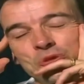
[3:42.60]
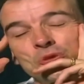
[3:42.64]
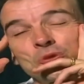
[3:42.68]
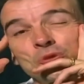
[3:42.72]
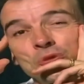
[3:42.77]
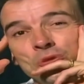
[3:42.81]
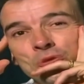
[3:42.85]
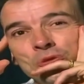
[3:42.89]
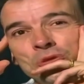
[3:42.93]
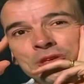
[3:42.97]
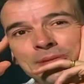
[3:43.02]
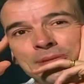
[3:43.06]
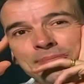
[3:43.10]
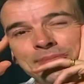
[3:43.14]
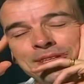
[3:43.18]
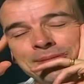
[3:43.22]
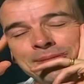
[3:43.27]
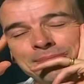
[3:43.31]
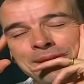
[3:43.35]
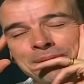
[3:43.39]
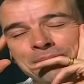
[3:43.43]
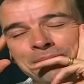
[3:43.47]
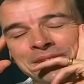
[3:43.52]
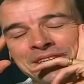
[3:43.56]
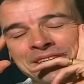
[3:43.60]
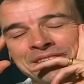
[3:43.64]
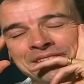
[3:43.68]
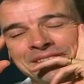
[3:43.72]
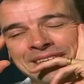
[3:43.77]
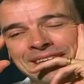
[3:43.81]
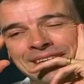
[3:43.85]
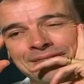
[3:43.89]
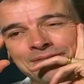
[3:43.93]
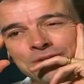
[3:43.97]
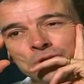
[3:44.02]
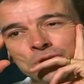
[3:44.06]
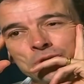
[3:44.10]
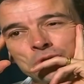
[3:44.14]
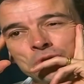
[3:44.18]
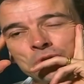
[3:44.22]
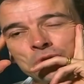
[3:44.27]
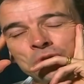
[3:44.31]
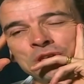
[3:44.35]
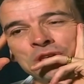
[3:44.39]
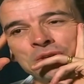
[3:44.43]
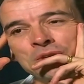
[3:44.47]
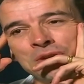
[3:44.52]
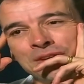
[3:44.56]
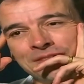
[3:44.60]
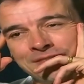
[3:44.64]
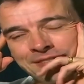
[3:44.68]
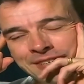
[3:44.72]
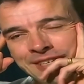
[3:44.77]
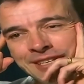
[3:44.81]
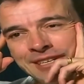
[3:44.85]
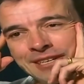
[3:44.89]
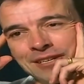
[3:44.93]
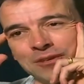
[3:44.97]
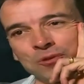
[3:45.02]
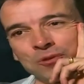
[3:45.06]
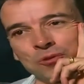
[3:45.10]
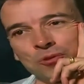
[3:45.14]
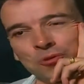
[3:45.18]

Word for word: tudo que a minha mãe me cantava ou tudo que eu ouvia,